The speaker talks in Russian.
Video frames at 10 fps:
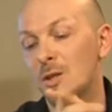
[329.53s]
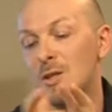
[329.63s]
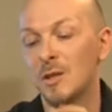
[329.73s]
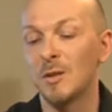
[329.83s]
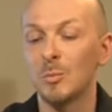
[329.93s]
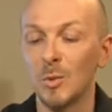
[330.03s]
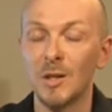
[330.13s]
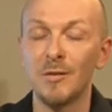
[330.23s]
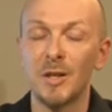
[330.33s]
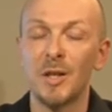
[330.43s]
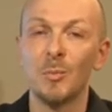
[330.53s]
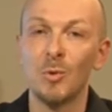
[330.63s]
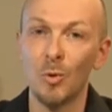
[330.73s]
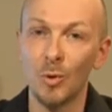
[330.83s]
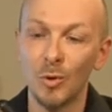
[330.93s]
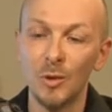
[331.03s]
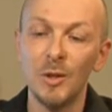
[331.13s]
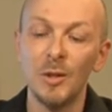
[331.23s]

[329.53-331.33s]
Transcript: Если мы говорим о,